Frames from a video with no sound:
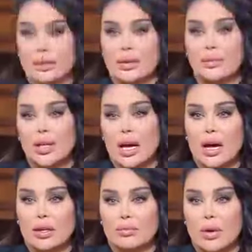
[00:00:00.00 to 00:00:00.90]
نبي
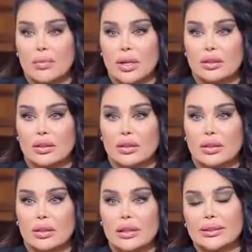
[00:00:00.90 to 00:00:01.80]
نقارن ما بين
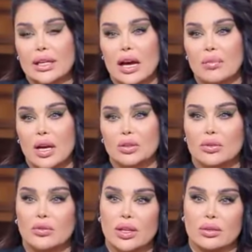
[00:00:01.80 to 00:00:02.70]
الالتهابات
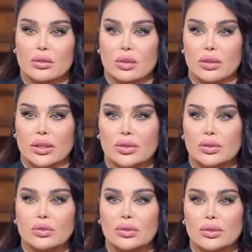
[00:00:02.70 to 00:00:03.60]
وفيروس كورونا،
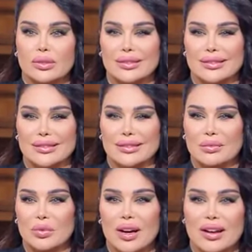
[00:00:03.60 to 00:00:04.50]
شنو
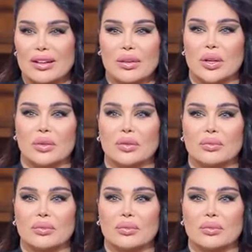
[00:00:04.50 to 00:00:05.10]
المقارنه بينهم؟